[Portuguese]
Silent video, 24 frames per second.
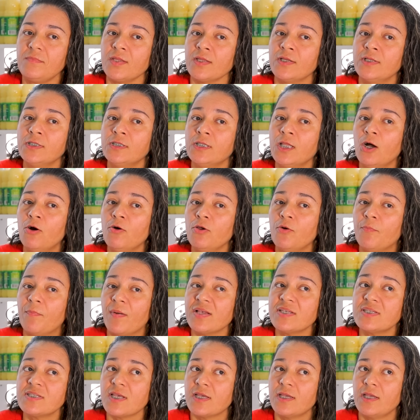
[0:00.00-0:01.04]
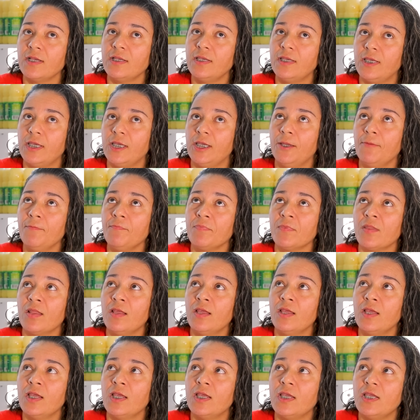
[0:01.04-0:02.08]
Então eu passei aqui
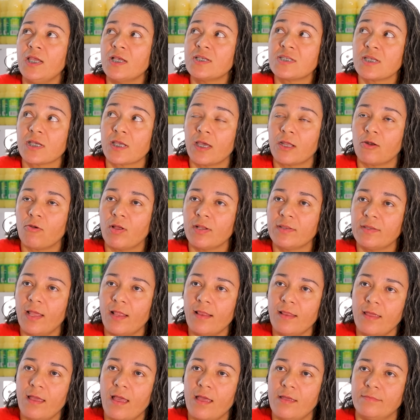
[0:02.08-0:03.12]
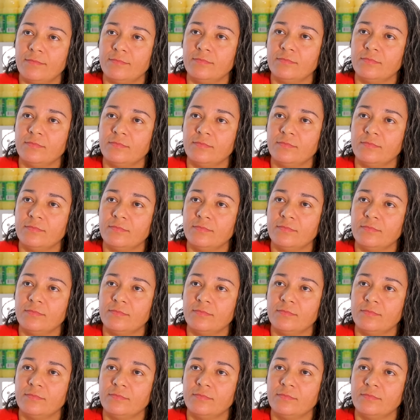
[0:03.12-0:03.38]
e esse aqui era um ateliê.